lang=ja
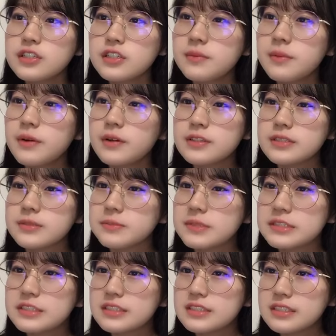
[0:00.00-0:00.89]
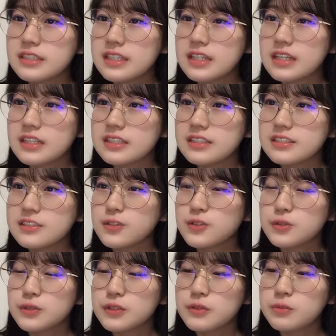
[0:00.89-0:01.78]
ジュークボックスめっちゃ好きなんで
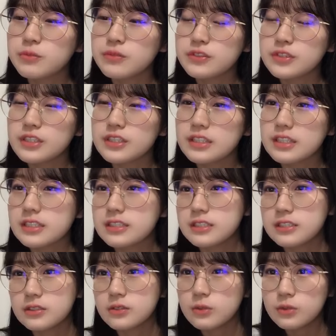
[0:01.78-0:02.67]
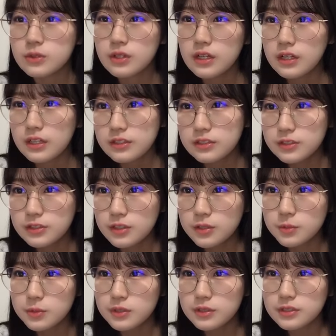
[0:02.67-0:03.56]
ちょっと振りむずいんですけど
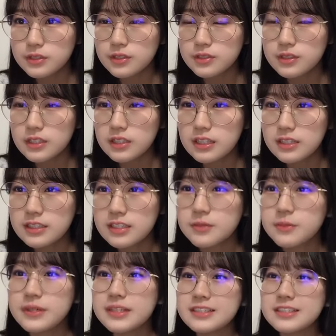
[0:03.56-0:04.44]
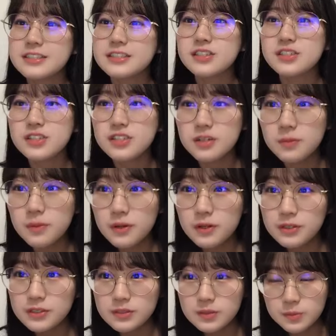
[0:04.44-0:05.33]
ジュークボックス好きなんででもひじり
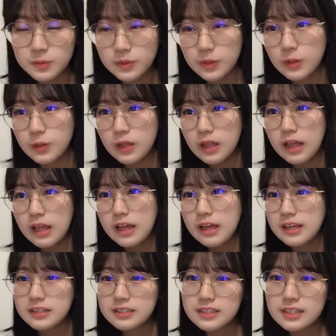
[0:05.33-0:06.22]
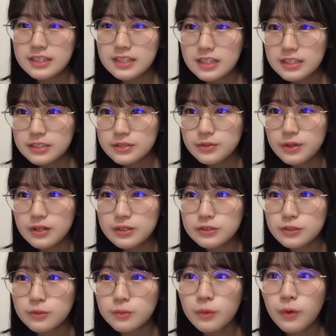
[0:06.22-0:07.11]
ジュークボックスも SNS
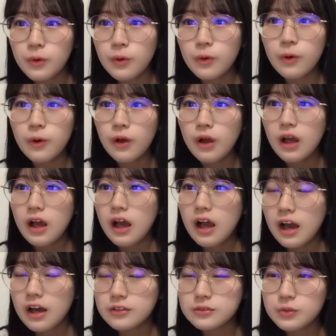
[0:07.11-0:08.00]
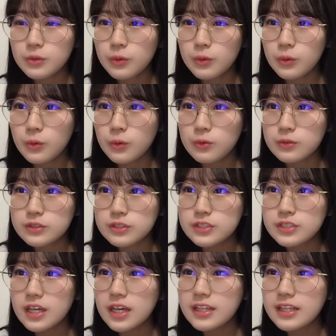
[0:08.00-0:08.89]
ワールドもあの
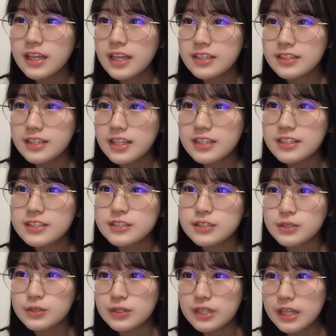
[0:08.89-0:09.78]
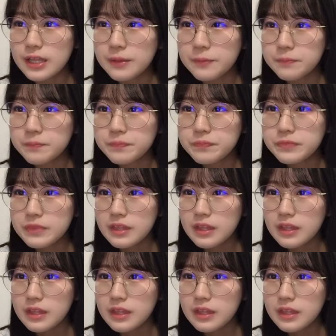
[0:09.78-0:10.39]
ツアーでやったんですよね